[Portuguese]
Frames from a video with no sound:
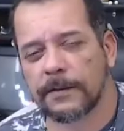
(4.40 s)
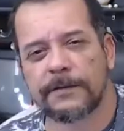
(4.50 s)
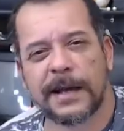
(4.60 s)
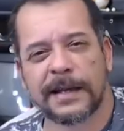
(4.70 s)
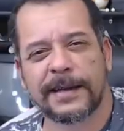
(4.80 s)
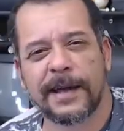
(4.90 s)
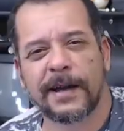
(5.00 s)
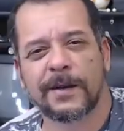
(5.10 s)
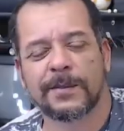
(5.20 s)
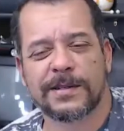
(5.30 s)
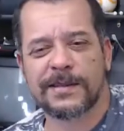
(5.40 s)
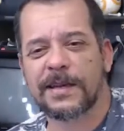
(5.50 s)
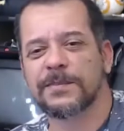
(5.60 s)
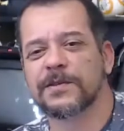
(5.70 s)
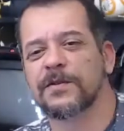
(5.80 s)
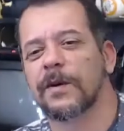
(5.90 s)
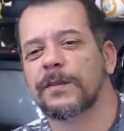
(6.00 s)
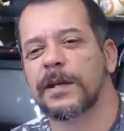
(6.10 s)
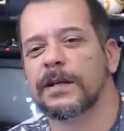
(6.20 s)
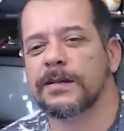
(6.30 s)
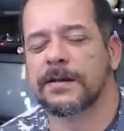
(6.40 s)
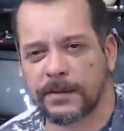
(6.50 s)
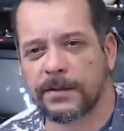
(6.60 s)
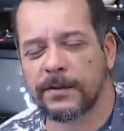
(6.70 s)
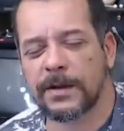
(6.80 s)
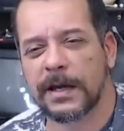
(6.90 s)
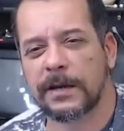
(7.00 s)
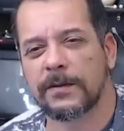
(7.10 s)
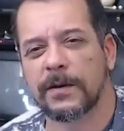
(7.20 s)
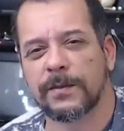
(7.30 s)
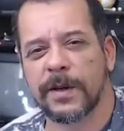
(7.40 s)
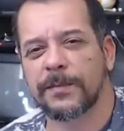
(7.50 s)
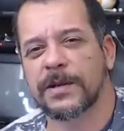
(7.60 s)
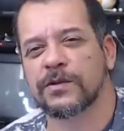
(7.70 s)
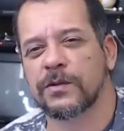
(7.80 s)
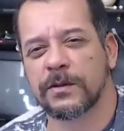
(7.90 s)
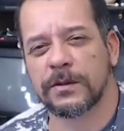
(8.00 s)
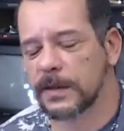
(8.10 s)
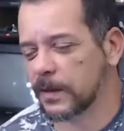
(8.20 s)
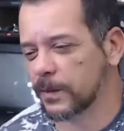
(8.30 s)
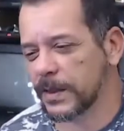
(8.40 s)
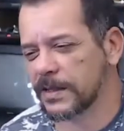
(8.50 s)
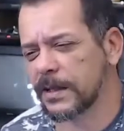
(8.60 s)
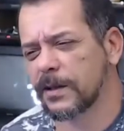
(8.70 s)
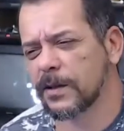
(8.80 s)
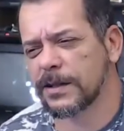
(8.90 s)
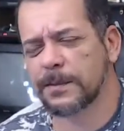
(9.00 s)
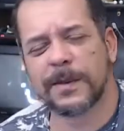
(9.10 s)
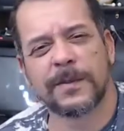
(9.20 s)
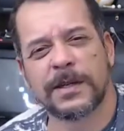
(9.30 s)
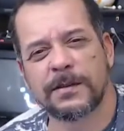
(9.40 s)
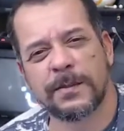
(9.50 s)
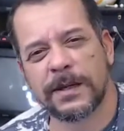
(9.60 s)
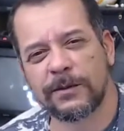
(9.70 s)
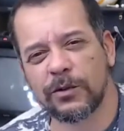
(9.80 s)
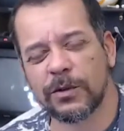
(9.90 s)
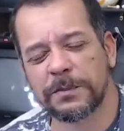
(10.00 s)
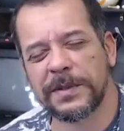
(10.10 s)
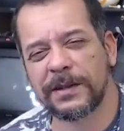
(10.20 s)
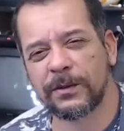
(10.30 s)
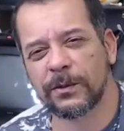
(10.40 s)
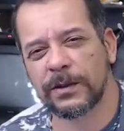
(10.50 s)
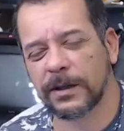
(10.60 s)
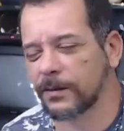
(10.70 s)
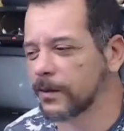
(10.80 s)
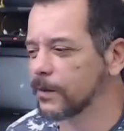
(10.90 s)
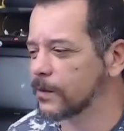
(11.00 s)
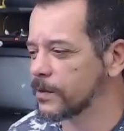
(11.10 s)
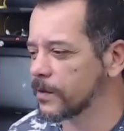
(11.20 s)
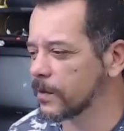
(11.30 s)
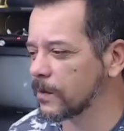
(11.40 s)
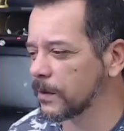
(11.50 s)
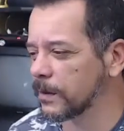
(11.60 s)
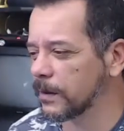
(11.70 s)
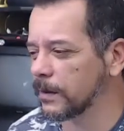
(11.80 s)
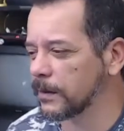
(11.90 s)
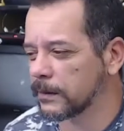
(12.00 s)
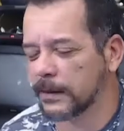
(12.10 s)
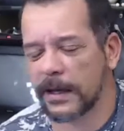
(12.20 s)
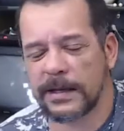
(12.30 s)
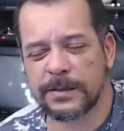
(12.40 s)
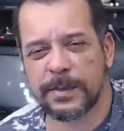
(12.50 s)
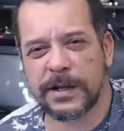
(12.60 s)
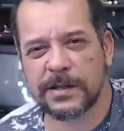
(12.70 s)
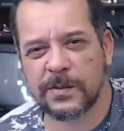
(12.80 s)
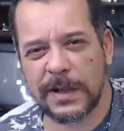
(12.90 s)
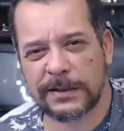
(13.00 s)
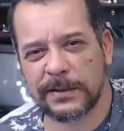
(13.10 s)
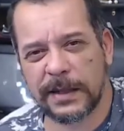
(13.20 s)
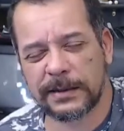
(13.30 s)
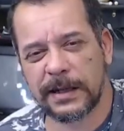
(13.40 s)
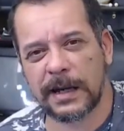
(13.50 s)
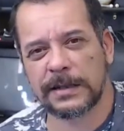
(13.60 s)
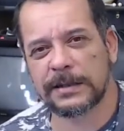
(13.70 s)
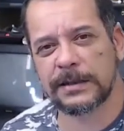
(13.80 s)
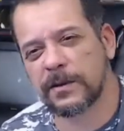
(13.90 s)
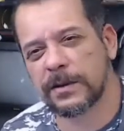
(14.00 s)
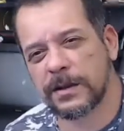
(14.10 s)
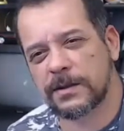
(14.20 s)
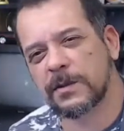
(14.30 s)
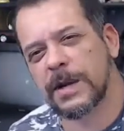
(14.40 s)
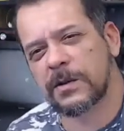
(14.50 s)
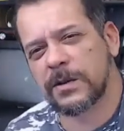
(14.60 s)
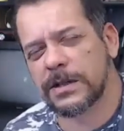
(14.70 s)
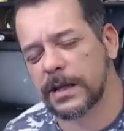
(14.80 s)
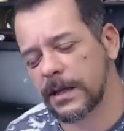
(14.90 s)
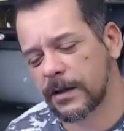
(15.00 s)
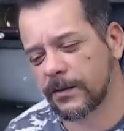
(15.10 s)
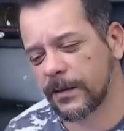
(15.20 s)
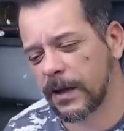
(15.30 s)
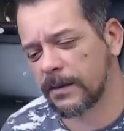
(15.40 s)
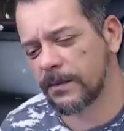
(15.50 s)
Fala Albas e aí pessoal, beleza? E o carnaval, como é que passou? Eu passei otimamente bem dormindo, tanto que hoje eu acordei 10 para as 4 da tarde. Aconteceu uma coisa aqui que eu fiquei